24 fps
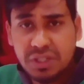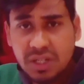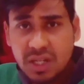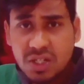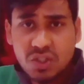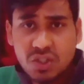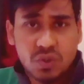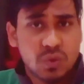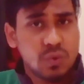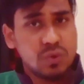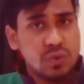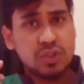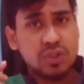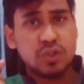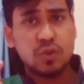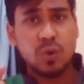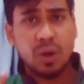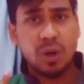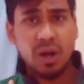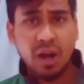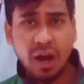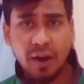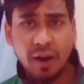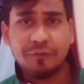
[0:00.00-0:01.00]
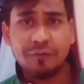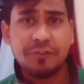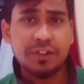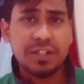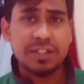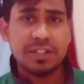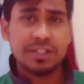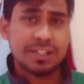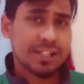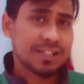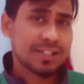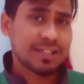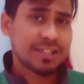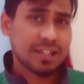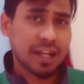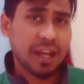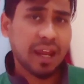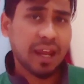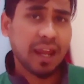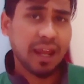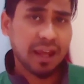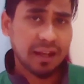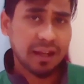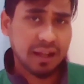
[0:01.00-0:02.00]
ये शूज़ जो काफ़ी
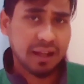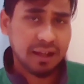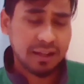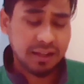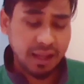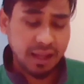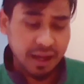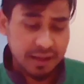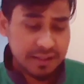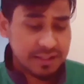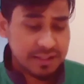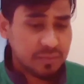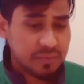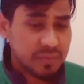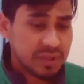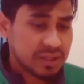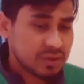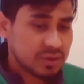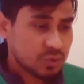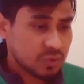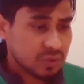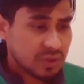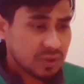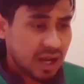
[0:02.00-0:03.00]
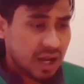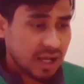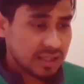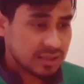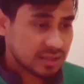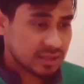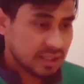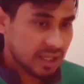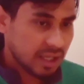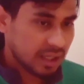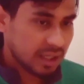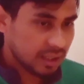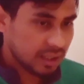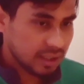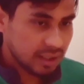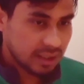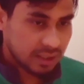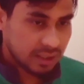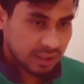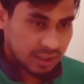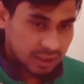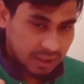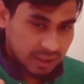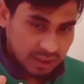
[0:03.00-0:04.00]
इंटरेस्टिंग है ना क्या इसमें ख़ास क्या है
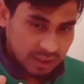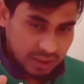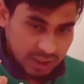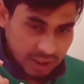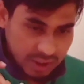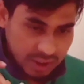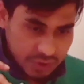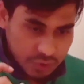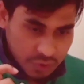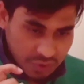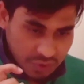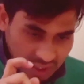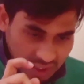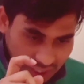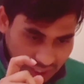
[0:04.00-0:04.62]
ये जो